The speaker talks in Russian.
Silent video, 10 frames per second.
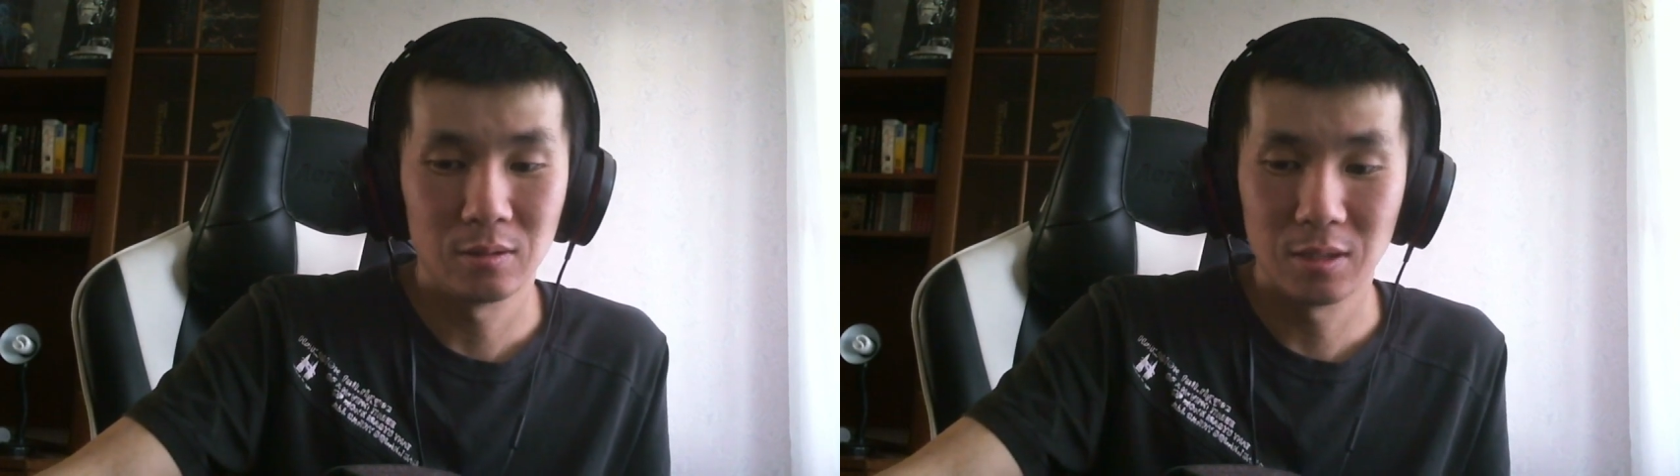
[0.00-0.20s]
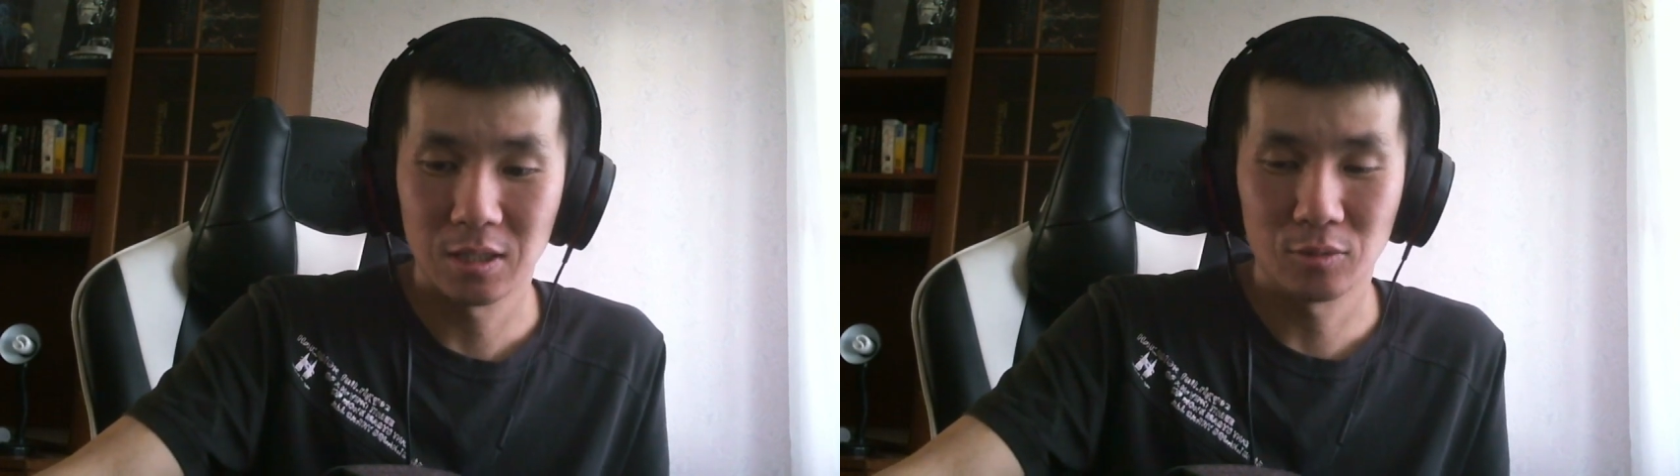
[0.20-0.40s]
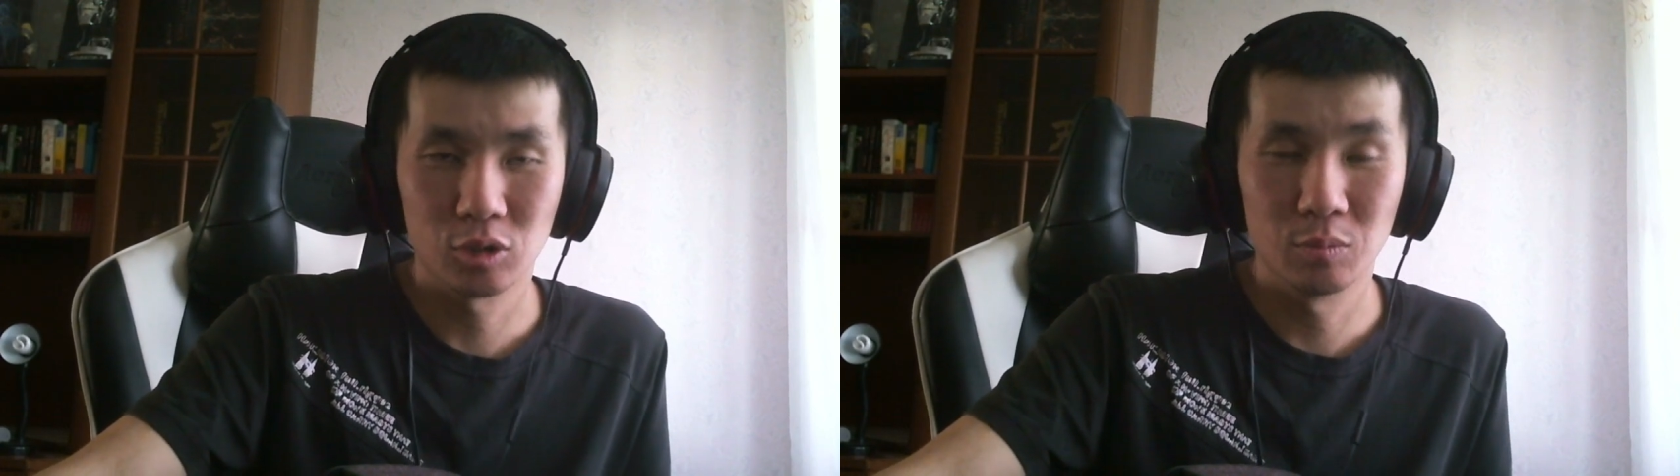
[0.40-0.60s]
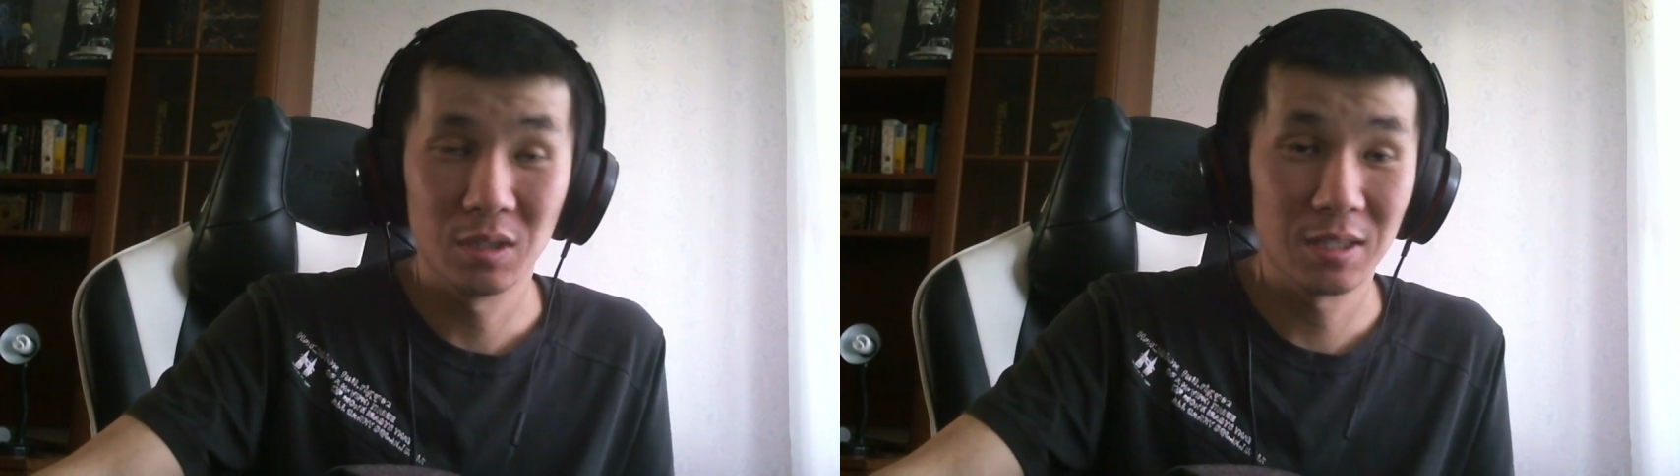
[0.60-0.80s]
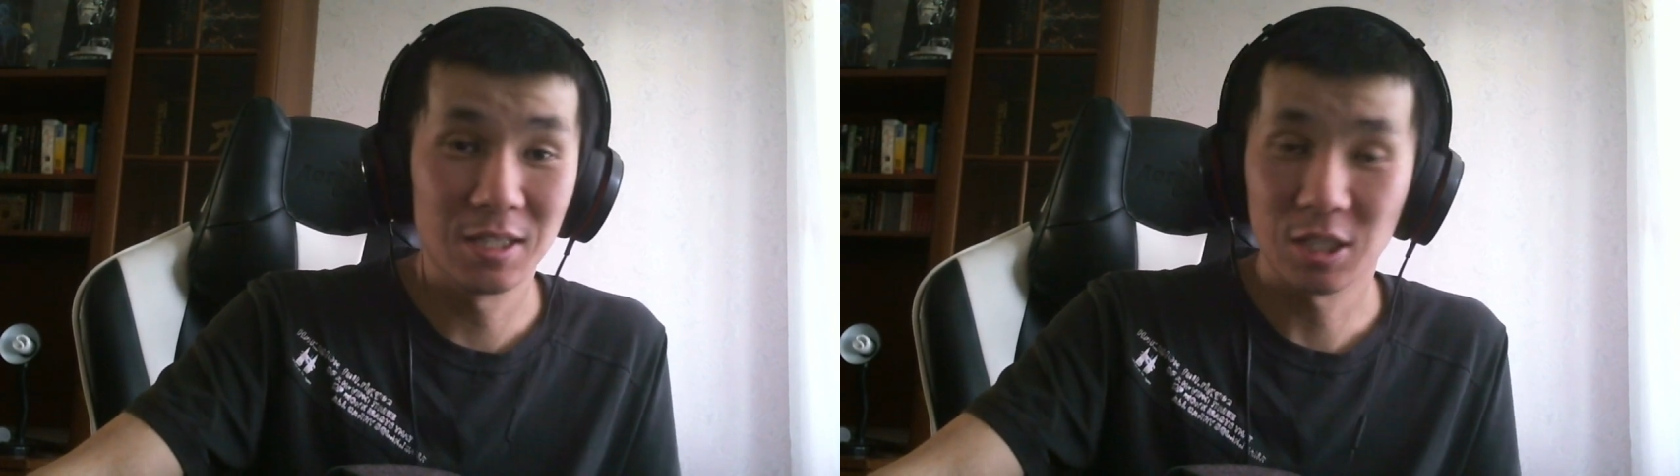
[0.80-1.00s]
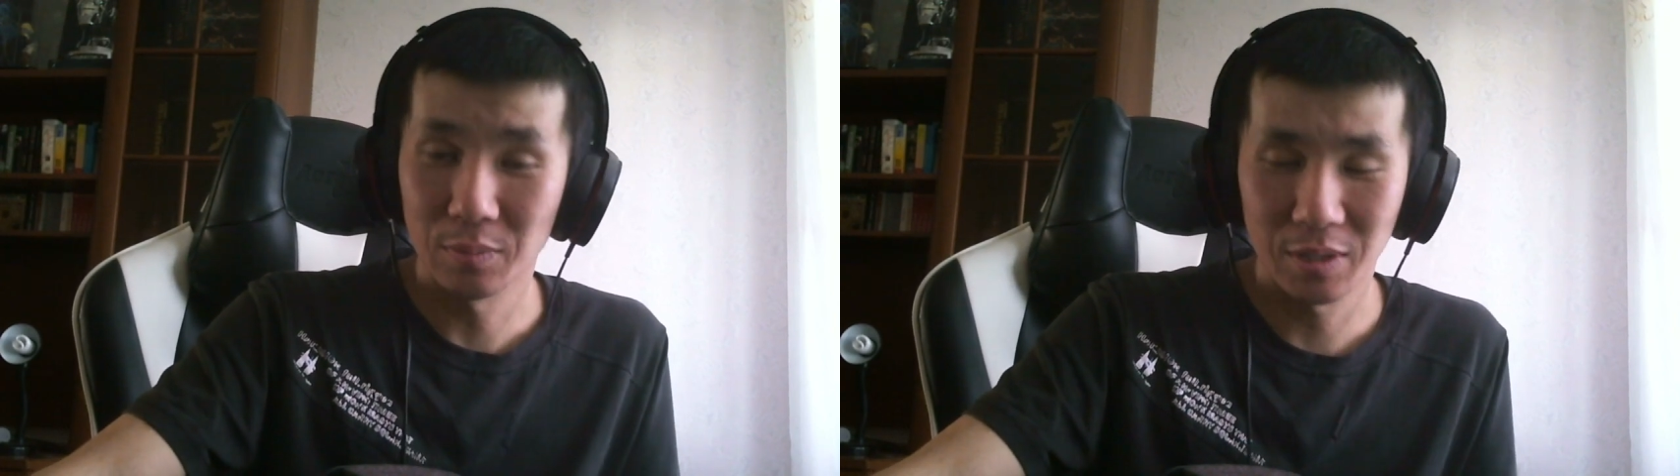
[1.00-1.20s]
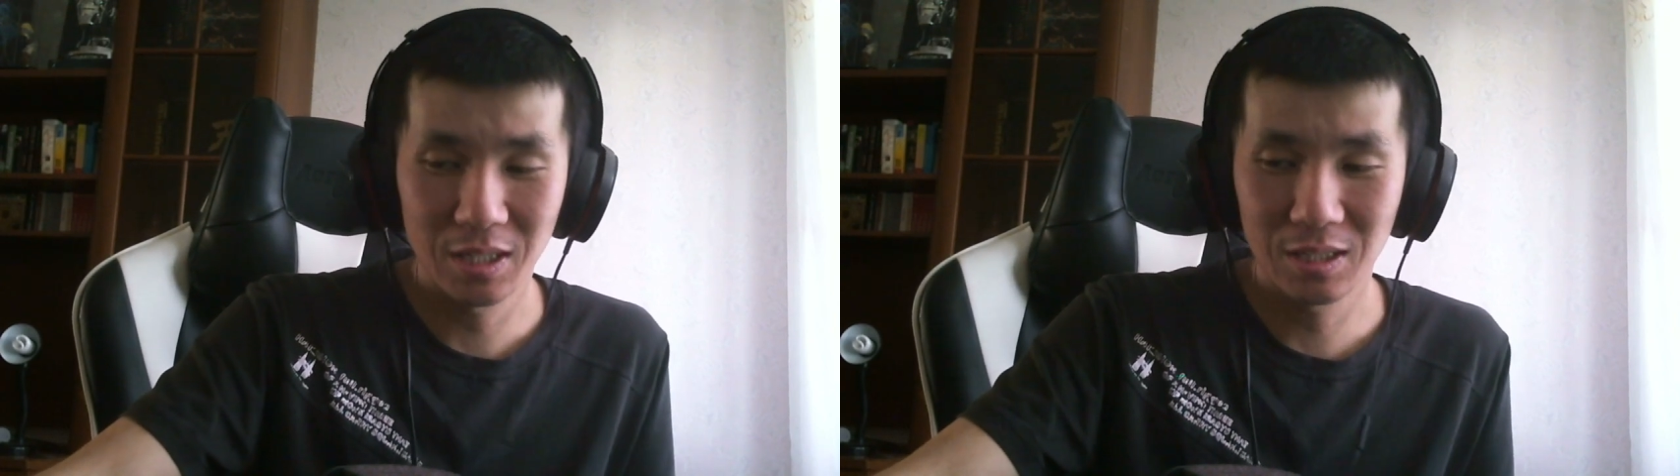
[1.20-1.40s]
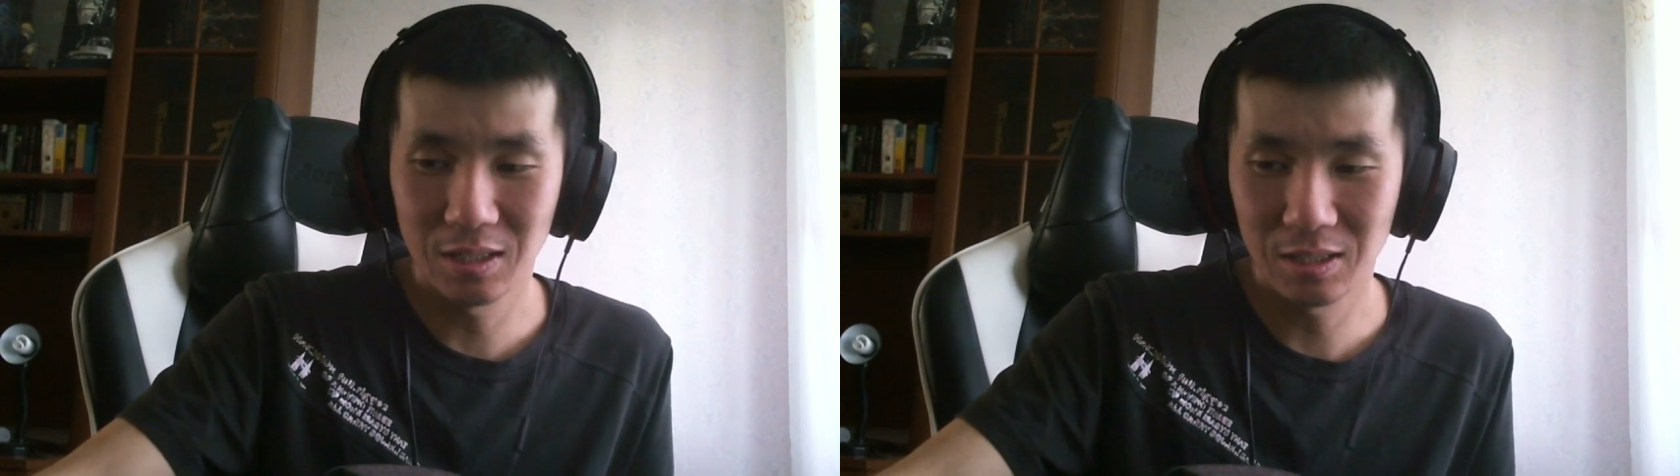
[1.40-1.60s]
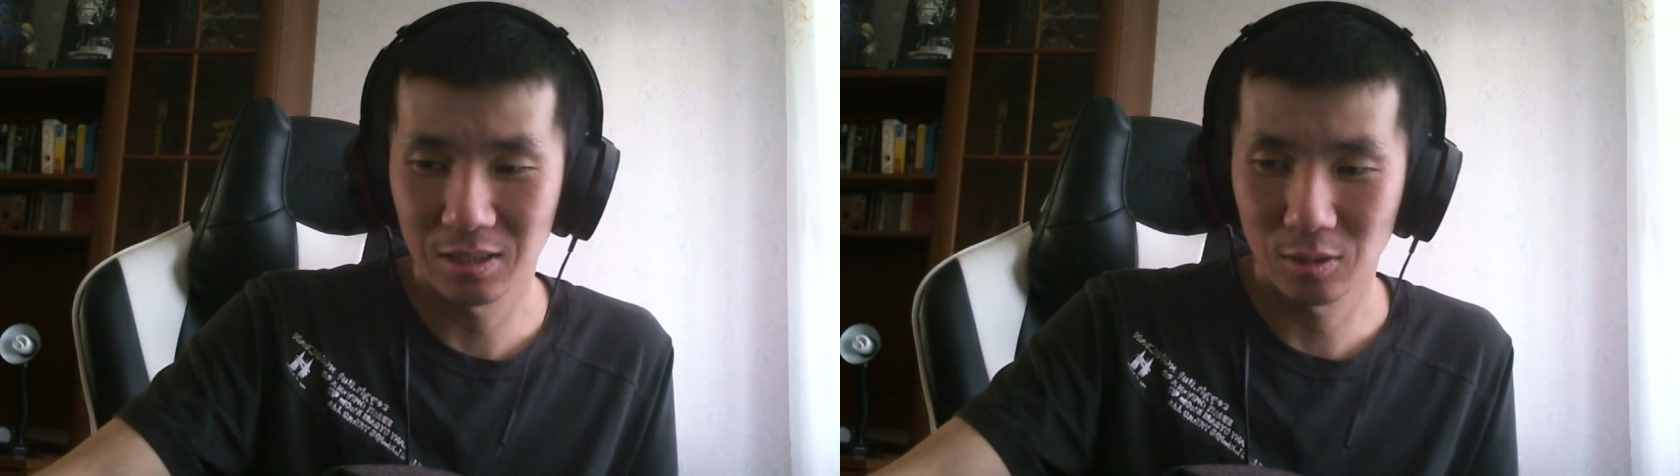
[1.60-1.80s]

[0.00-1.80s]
для того, чтобы не слишком хейтили их за